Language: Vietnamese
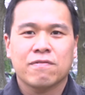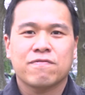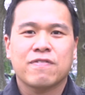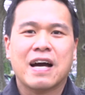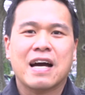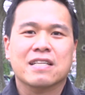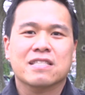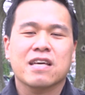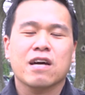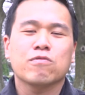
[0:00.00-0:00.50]

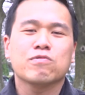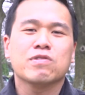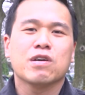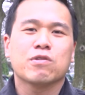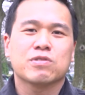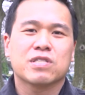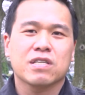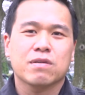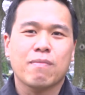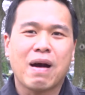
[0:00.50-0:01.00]
và theo
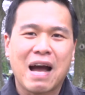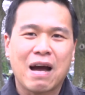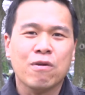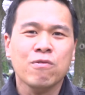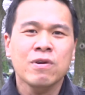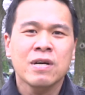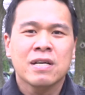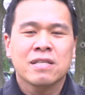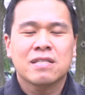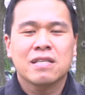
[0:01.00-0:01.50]
nhiều dự
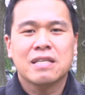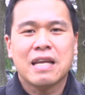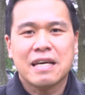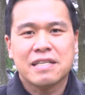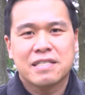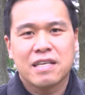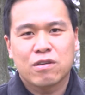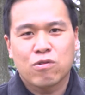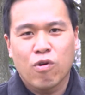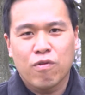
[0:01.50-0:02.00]
báo thì đại
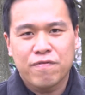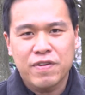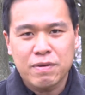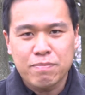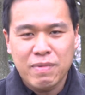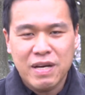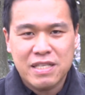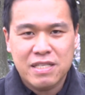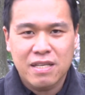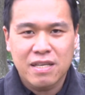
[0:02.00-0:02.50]
dịch
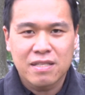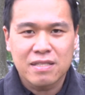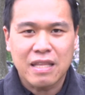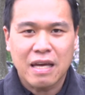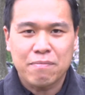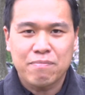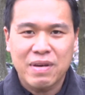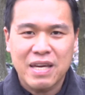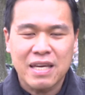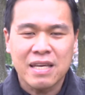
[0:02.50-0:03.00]
COVID-19
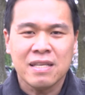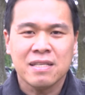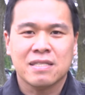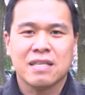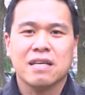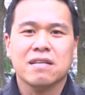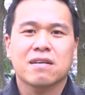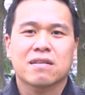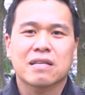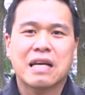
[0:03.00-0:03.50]
tại Mỹ
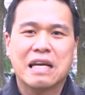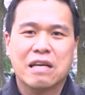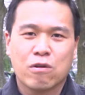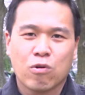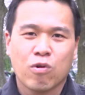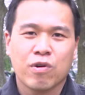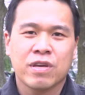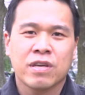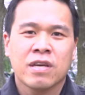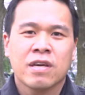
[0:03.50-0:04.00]
sẽ được đẩy
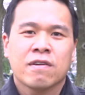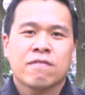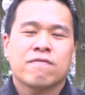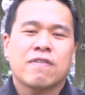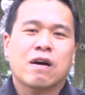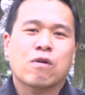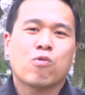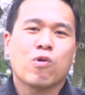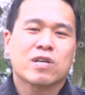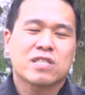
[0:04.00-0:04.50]
lùi
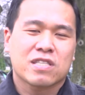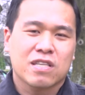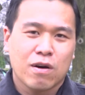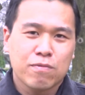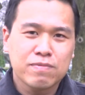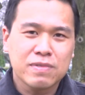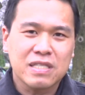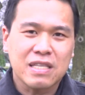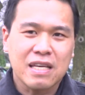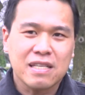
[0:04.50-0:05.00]
và cuộc
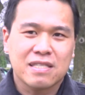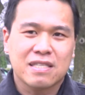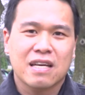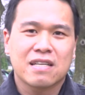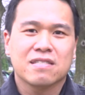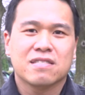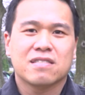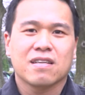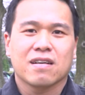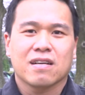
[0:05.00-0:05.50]
sống sẽ
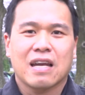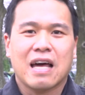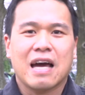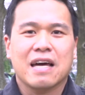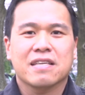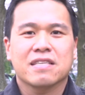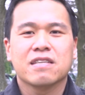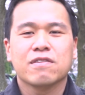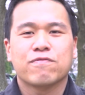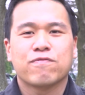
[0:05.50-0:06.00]
dần trở
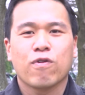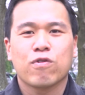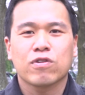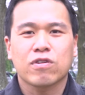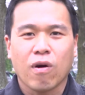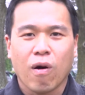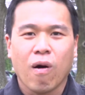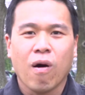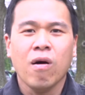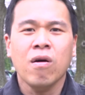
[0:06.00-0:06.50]
lại như vốn
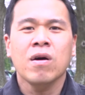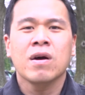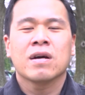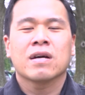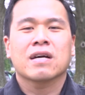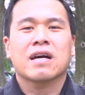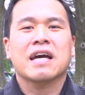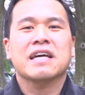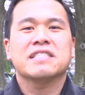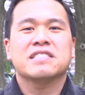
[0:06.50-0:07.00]
có
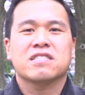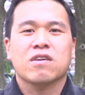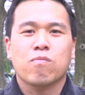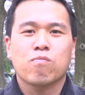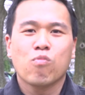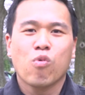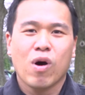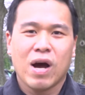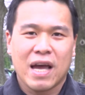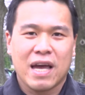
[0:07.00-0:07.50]
ngay
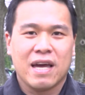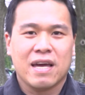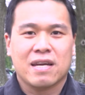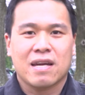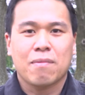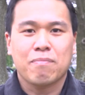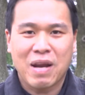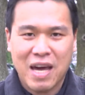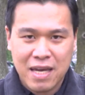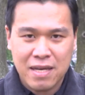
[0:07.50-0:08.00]
trong mùa hè
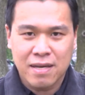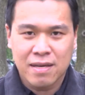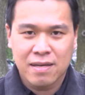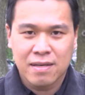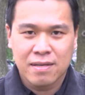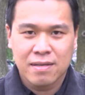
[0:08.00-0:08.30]
năm nay.